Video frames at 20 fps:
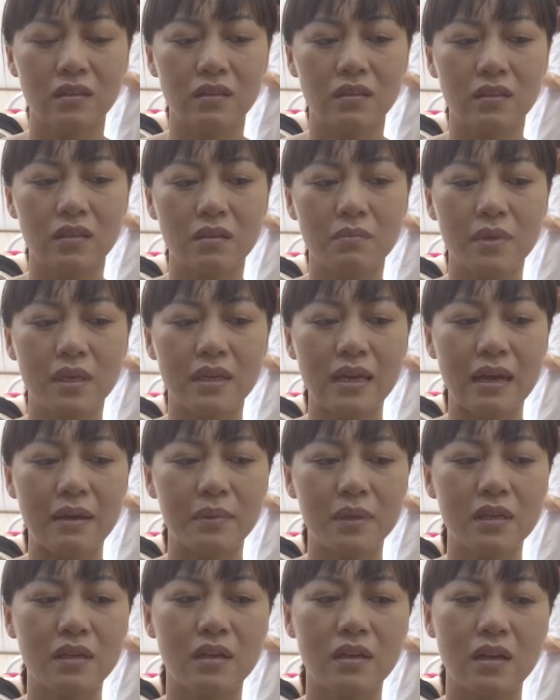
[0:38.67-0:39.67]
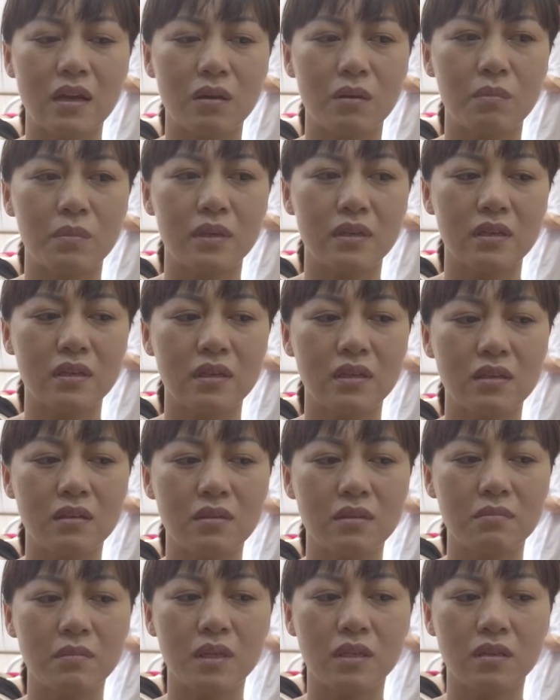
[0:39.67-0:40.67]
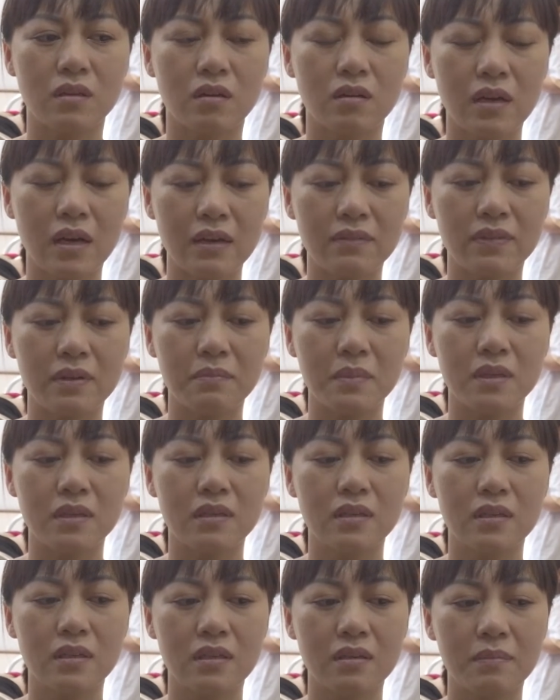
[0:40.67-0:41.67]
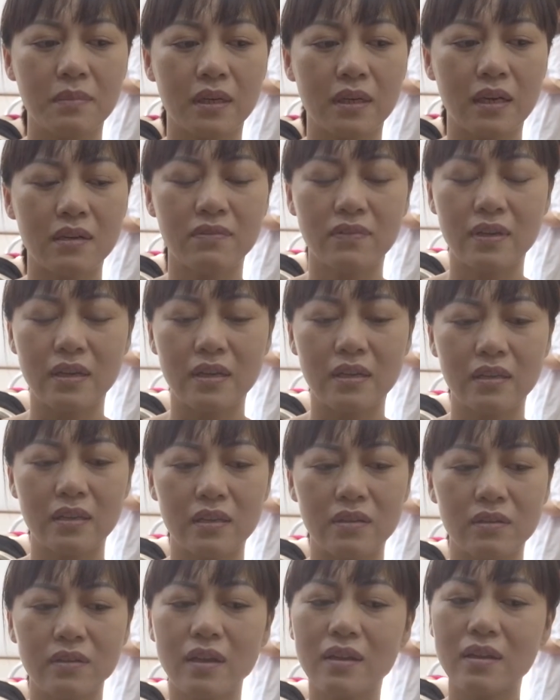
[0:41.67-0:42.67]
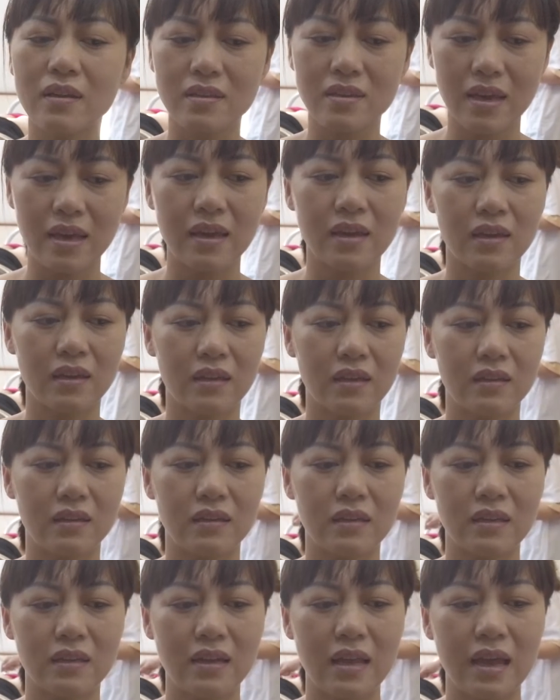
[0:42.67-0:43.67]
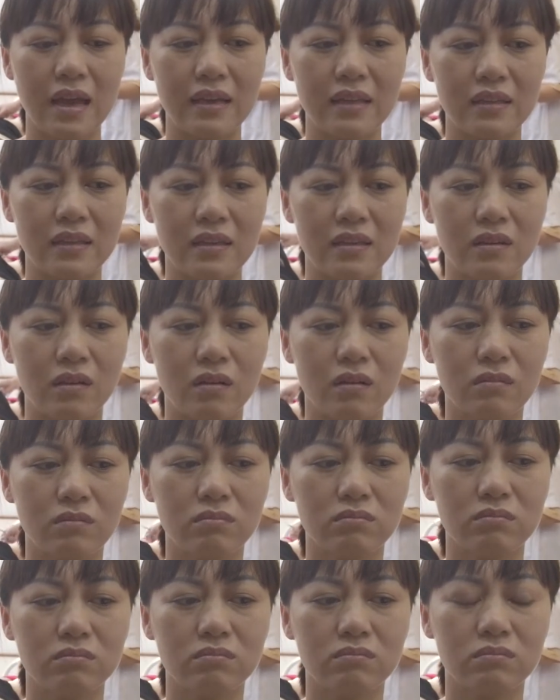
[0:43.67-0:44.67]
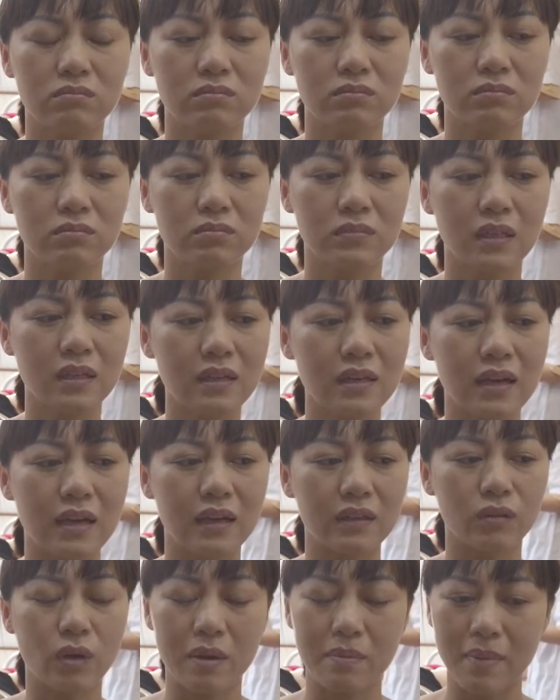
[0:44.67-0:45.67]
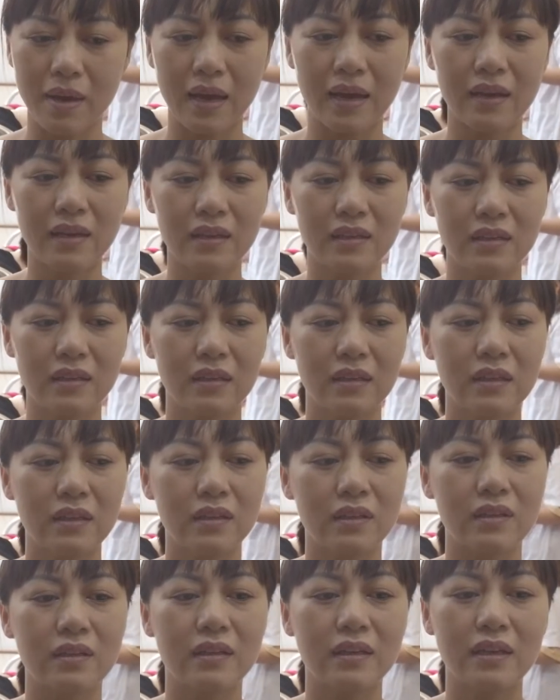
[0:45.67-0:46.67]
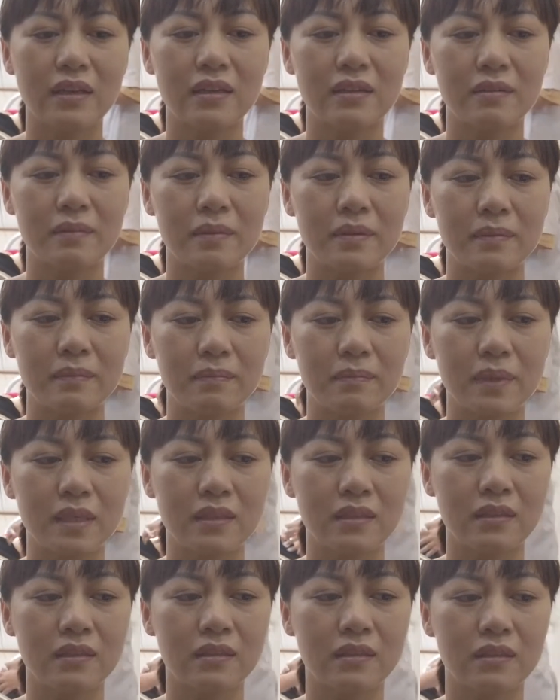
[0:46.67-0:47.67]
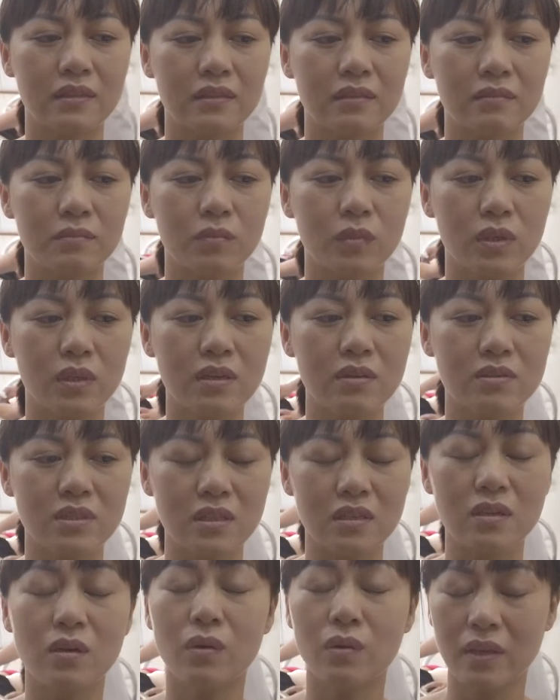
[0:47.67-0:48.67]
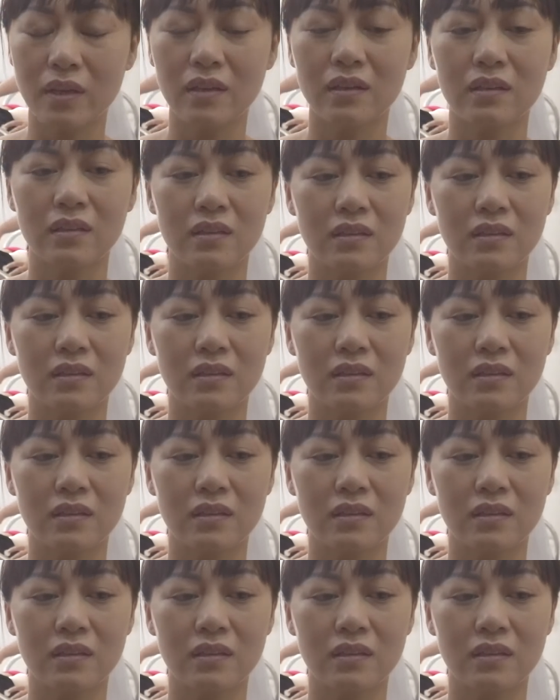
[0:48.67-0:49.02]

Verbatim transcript: Thì mình cảm thấy lần đầu mình đi mình khó khăn vậy mình đi mình cấy về thì nó rất là nhẹ, đi lại thì nó cũng rất là thoải mái. Đến nay là mình muốn điều trị nốt ấy.